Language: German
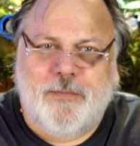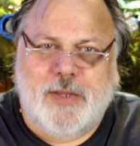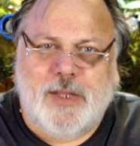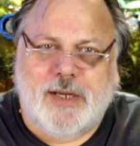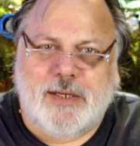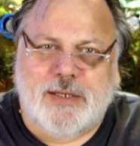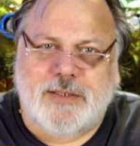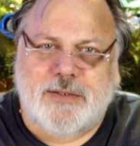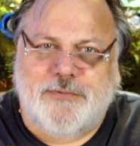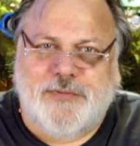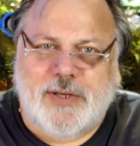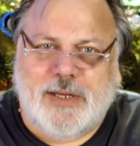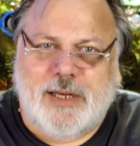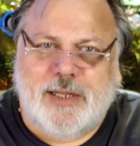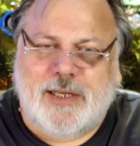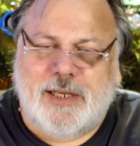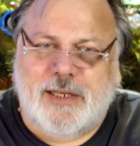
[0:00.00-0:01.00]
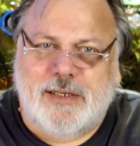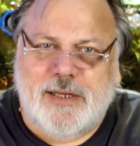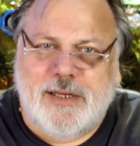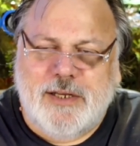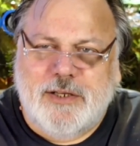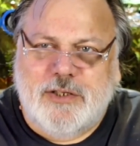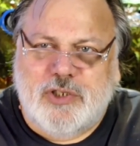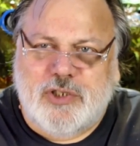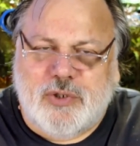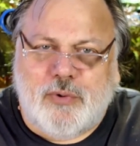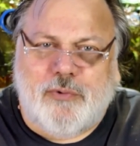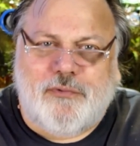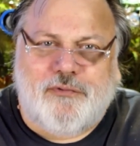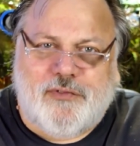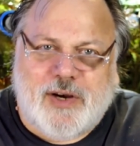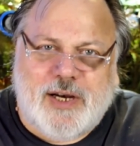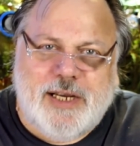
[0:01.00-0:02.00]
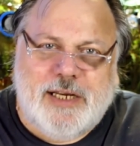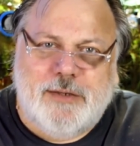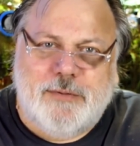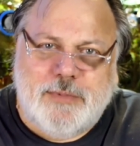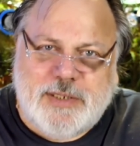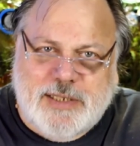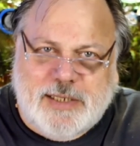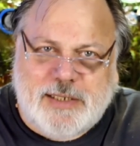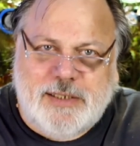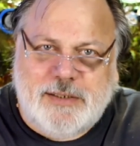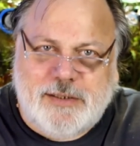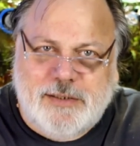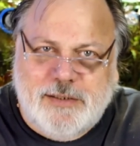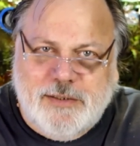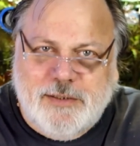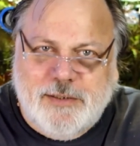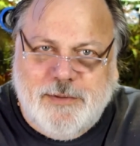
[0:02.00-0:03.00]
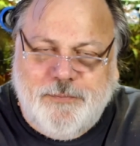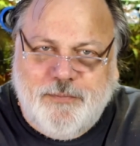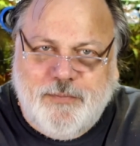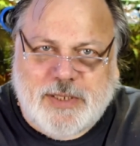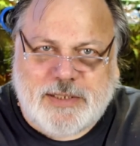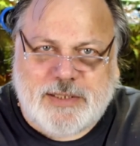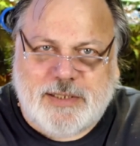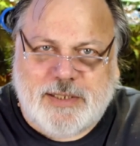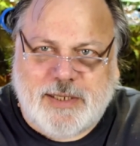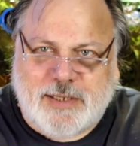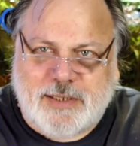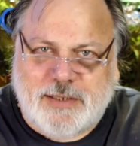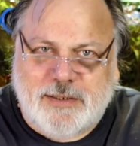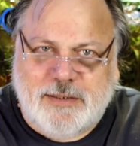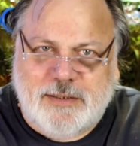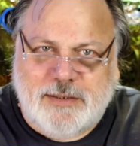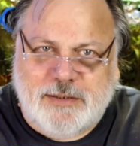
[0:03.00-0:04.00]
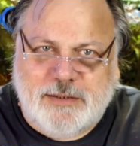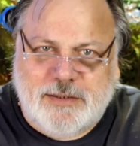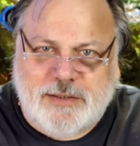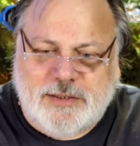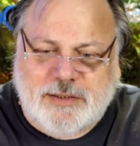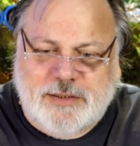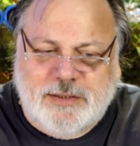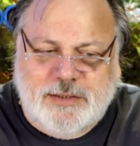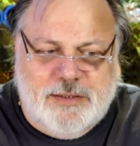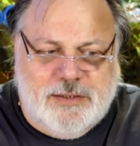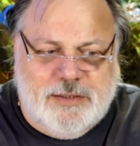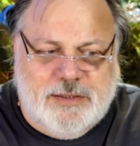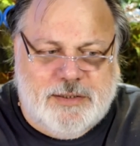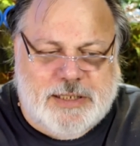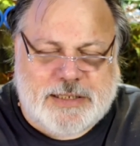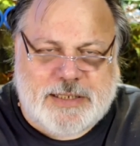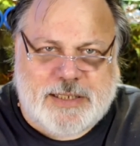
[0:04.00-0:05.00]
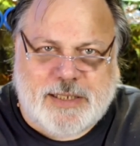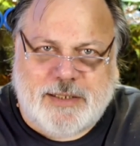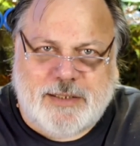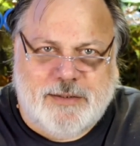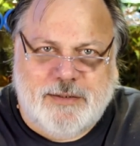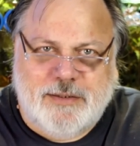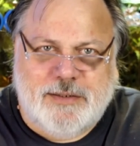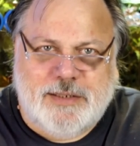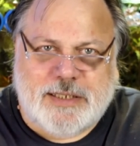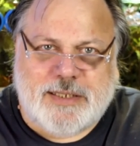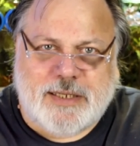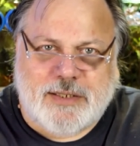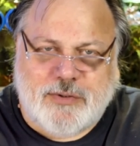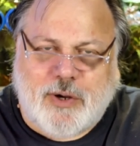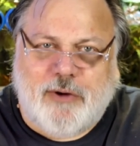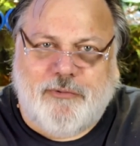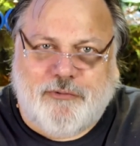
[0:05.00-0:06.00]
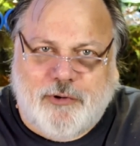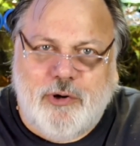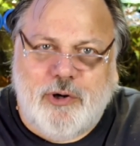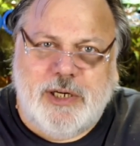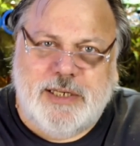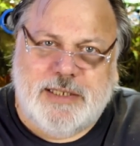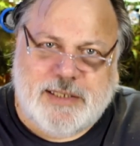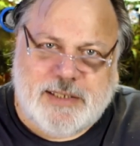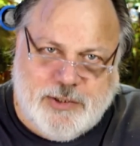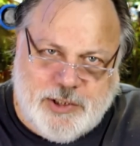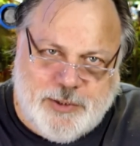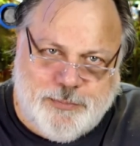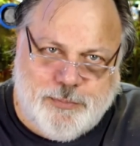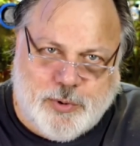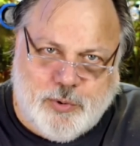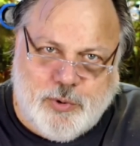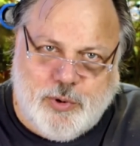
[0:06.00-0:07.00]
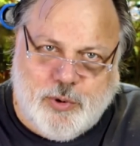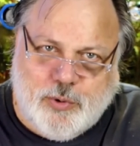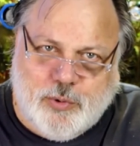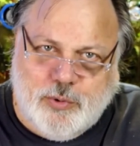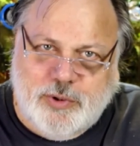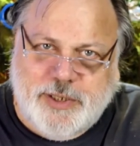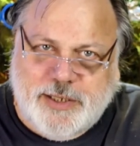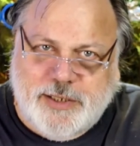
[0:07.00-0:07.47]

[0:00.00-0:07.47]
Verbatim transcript: ja, also wirklich in so feinem Sand, dass der, dass da, dass da sogar Fäulnis im Bodengrund